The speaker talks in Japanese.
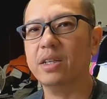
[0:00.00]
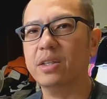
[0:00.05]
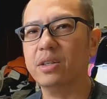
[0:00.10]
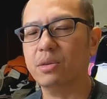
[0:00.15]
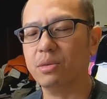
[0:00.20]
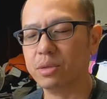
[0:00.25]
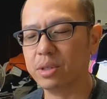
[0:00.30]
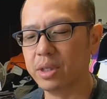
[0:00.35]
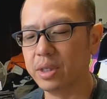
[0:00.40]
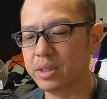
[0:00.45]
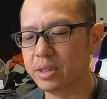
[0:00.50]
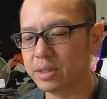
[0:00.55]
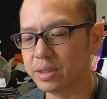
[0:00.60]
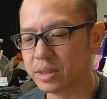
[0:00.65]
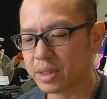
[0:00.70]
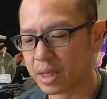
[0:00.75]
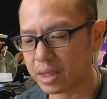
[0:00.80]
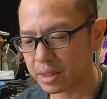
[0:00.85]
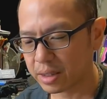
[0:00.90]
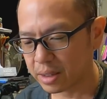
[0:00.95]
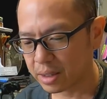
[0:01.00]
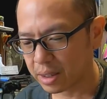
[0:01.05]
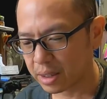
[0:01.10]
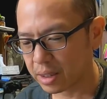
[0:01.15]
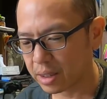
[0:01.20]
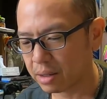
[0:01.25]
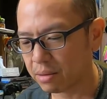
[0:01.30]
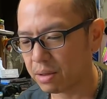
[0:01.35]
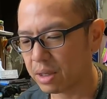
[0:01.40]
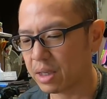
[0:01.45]
預金残
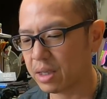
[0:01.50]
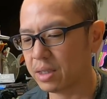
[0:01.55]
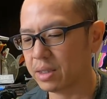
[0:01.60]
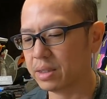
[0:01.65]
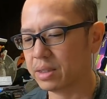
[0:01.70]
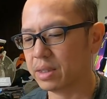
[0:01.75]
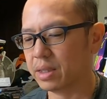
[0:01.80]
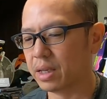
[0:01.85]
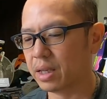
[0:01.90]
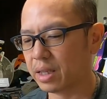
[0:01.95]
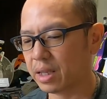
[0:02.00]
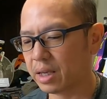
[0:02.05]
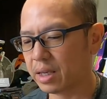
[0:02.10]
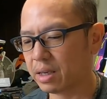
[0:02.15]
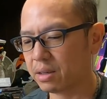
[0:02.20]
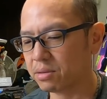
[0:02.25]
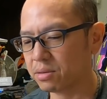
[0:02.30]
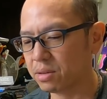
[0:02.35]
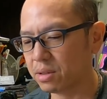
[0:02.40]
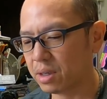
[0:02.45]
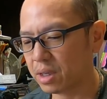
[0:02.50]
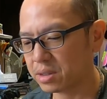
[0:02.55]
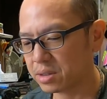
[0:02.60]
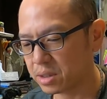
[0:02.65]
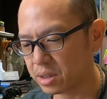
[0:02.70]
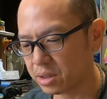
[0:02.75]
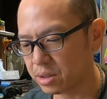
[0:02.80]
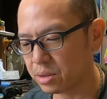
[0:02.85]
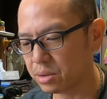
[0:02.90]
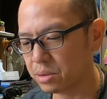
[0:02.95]
高は
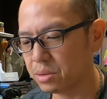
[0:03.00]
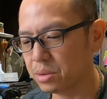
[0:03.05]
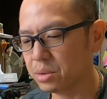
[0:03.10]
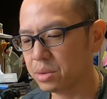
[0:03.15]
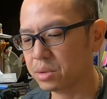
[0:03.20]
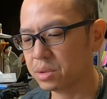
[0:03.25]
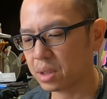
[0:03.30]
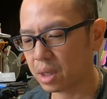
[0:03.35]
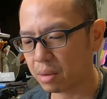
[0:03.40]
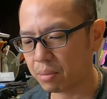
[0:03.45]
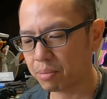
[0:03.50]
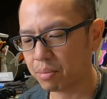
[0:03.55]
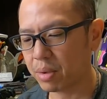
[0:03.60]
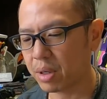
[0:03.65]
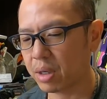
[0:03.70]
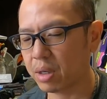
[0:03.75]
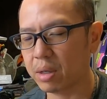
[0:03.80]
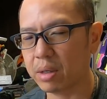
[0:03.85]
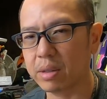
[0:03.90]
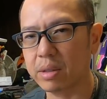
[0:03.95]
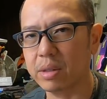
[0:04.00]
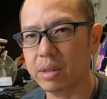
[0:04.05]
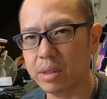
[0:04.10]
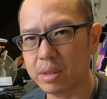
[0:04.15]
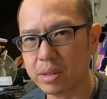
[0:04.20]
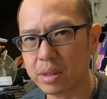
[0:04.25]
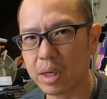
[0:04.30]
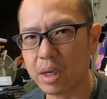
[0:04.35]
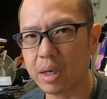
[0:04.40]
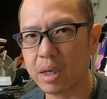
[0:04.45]
783万
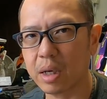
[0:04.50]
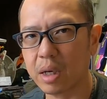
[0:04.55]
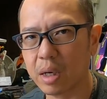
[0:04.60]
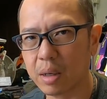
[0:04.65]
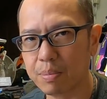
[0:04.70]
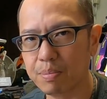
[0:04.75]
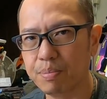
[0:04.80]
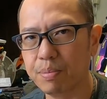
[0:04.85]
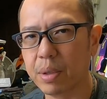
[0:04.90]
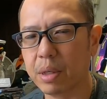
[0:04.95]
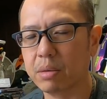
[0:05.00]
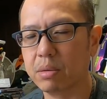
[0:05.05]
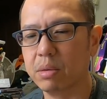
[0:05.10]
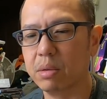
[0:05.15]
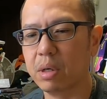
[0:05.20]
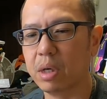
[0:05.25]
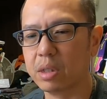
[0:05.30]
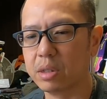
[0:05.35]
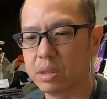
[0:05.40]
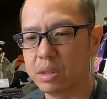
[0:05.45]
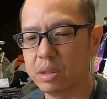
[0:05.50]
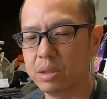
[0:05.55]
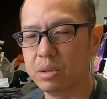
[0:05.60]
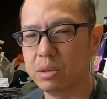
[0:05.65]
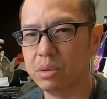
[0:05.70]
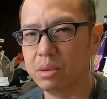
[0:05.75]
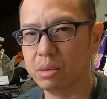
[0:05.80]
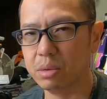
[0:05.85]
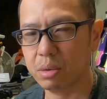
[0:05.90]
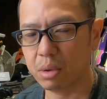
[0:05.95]

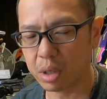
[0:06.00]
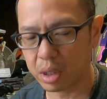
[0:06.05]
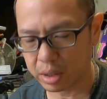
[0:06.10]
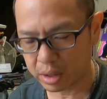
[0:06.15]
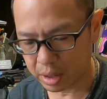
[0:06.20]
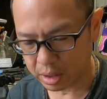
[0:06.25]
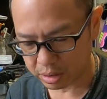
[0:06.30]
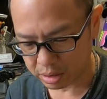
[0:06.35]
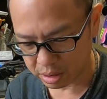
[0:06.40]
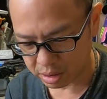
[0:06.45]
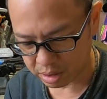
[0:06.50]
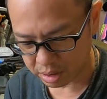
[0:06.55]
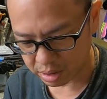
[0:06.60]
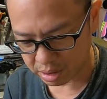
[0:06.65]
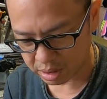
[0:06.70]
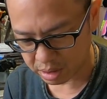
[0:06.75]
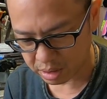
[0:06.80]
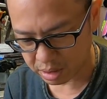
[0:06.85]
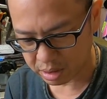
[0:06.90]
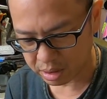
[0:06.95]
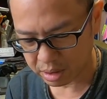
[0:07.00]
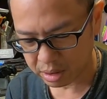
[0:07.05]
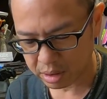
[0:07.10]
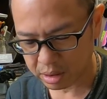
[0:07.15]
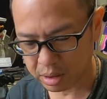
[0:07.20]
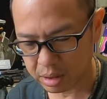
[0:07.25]
2885円です。